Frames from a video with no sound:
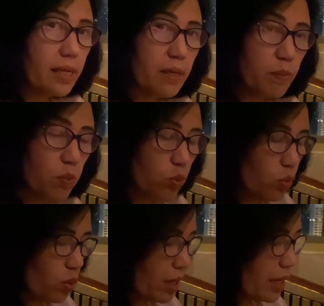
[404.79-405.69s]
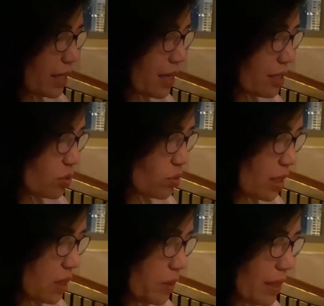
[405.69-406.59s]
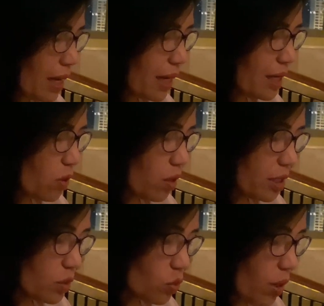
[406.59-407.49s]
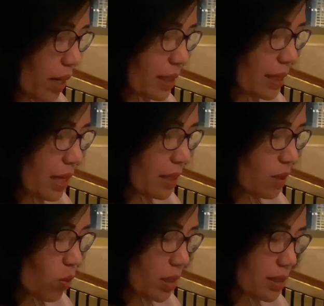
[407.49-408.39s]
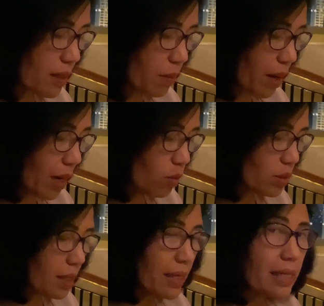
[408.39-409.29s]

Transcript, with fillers: ibu yang sudah dimenangkan oleh Tuhan dari kuasa maut